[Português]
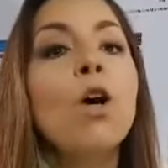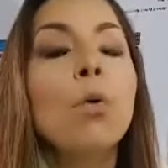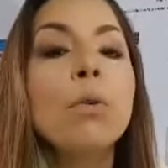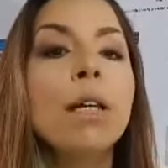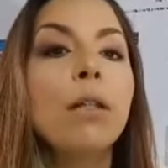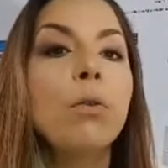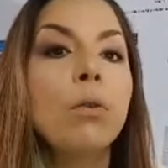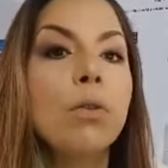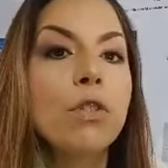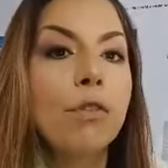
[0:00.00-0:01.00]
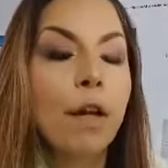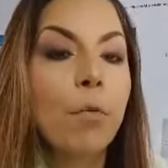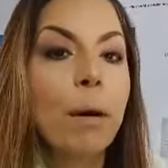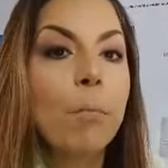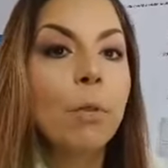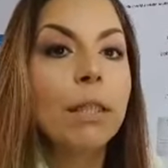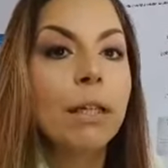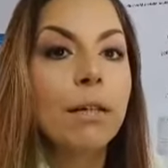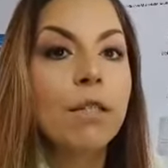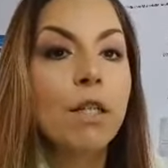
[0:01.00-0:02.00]
Os alunos tiveram uma
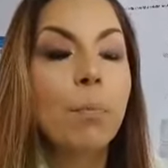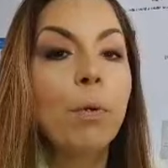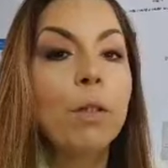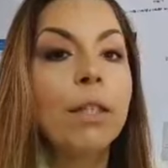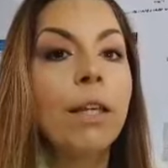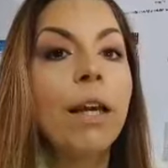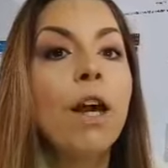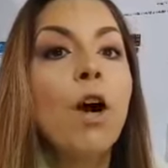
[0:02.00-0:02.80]
mudança porque